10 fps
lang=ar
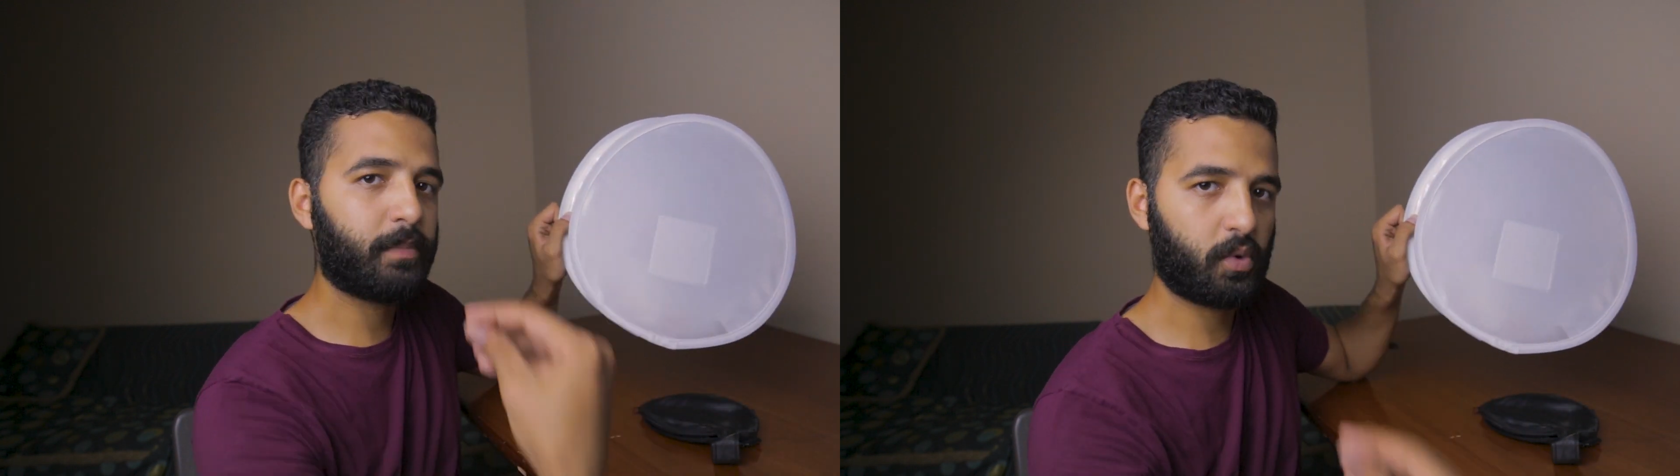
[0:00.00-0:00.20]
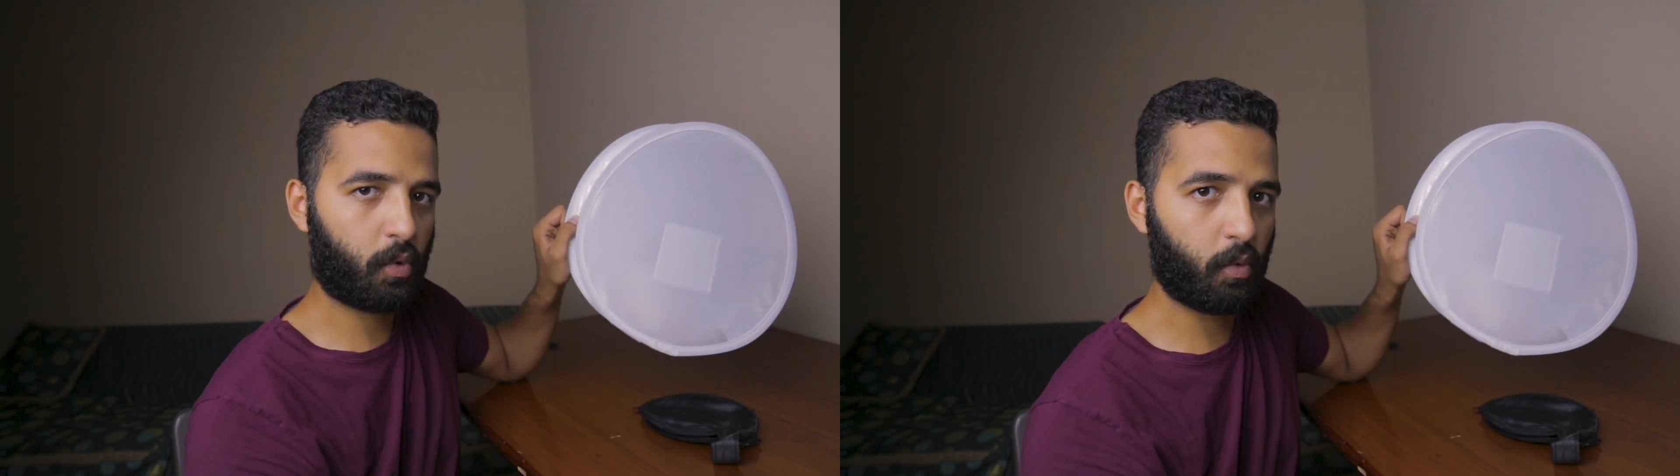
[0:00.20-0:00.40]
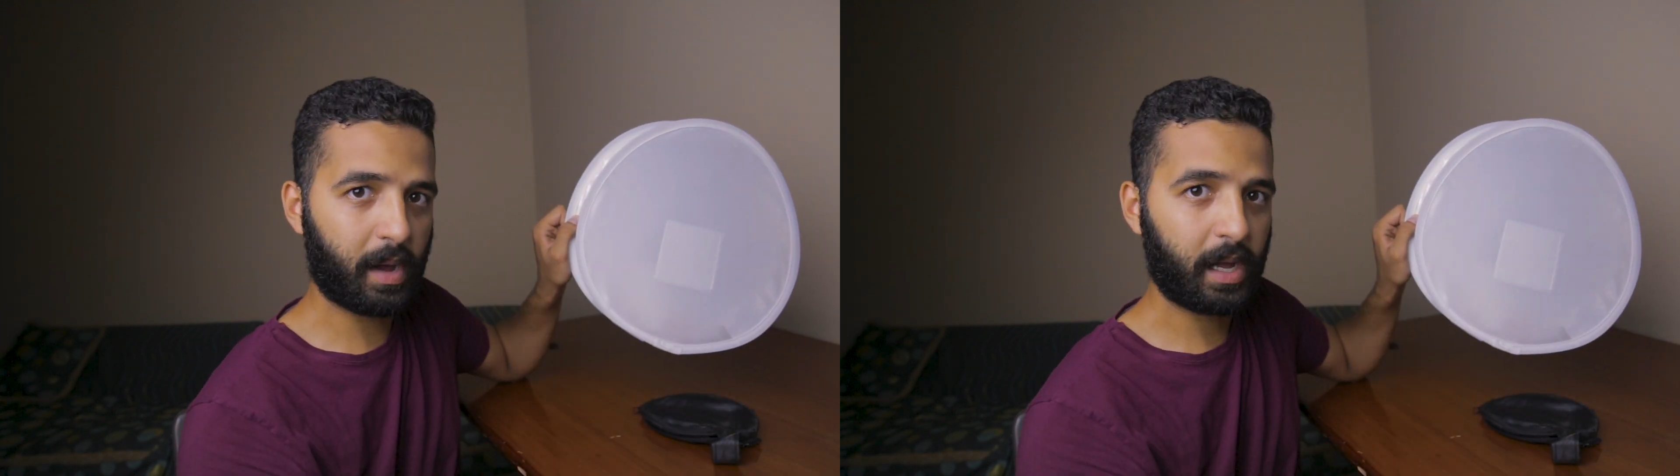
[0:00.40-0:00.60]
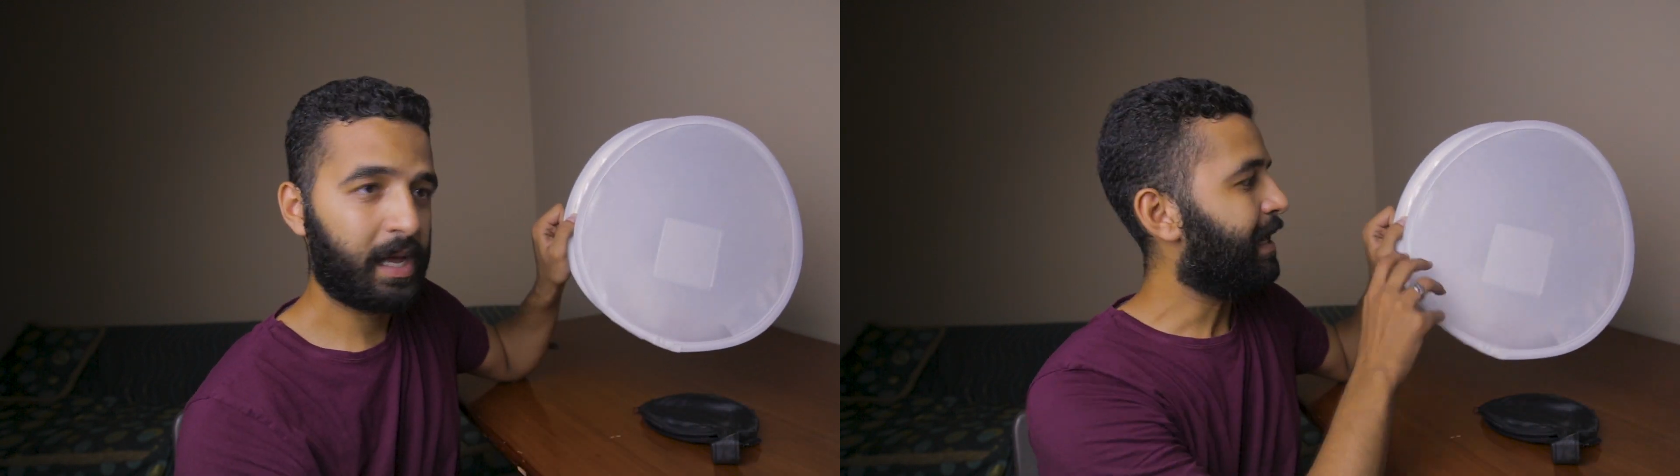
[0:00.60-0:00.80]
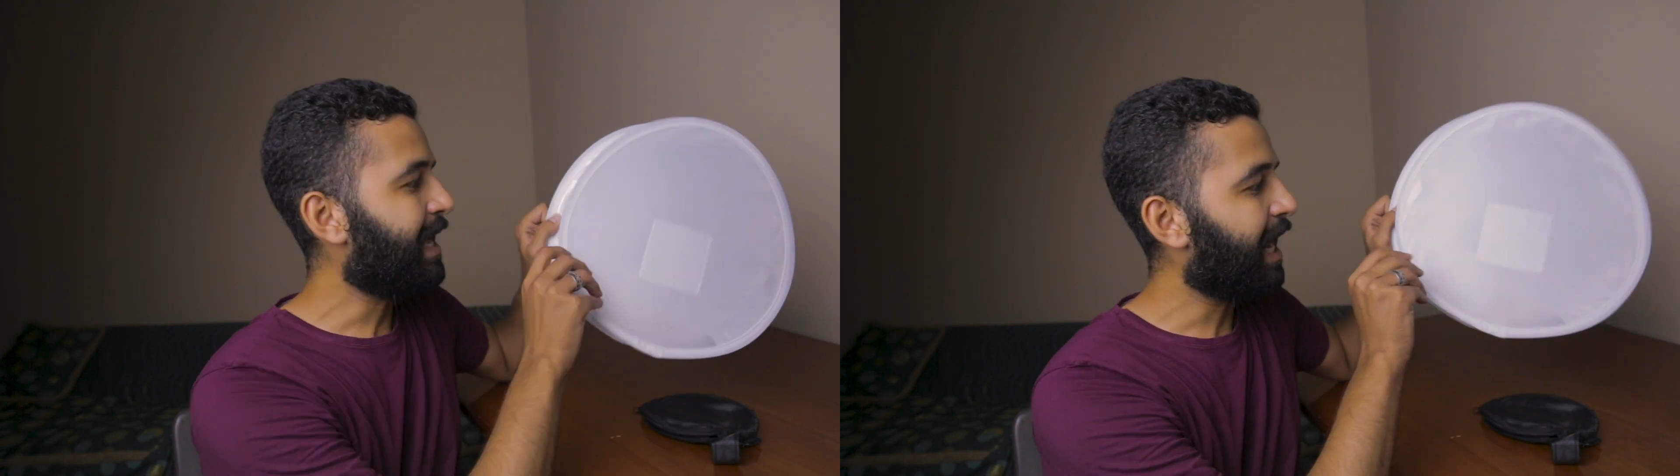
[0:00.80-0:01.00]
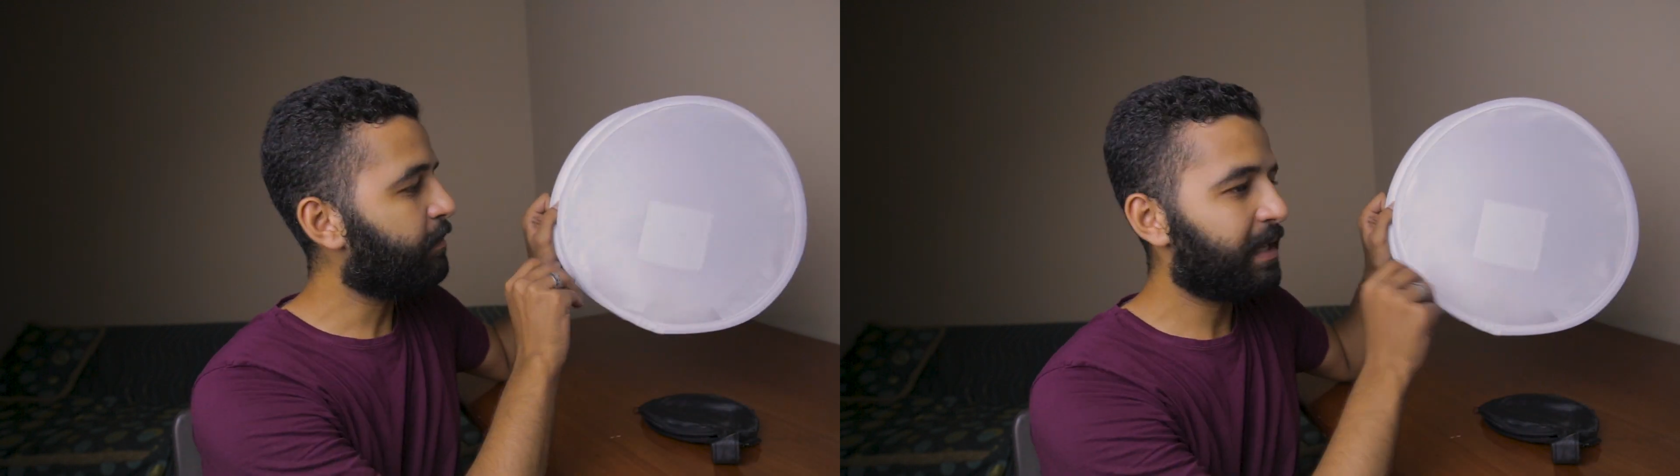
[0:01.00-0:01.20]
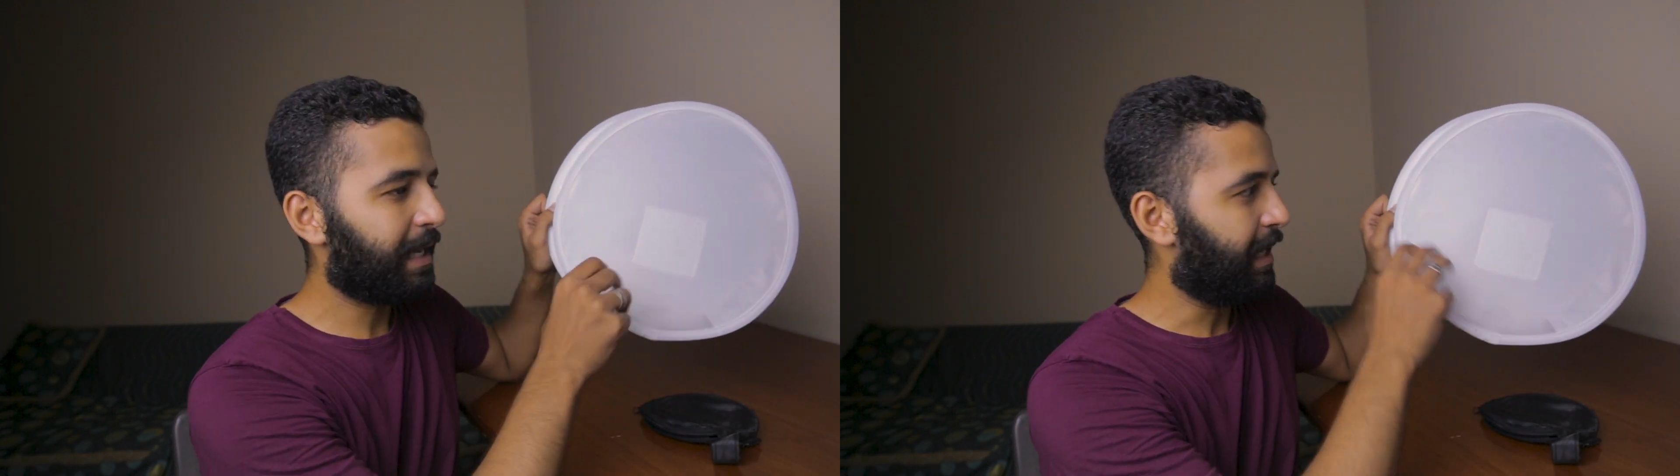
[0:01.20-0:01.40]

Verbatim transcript: بنعومه ليه حجم